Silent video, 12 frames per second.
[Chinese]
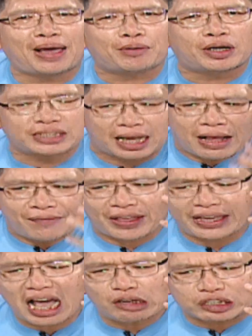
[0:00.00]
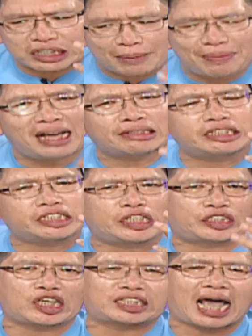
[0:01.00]
败为胜，你要怎么样日
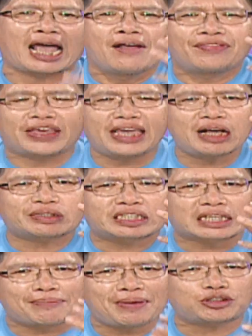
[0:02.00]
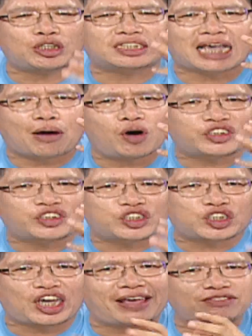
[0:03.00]
日进财？你要怎么样去掌握
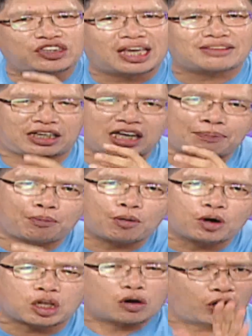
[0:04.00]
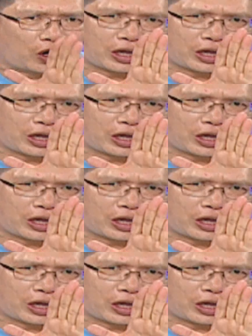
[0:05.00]
千点的一个波动？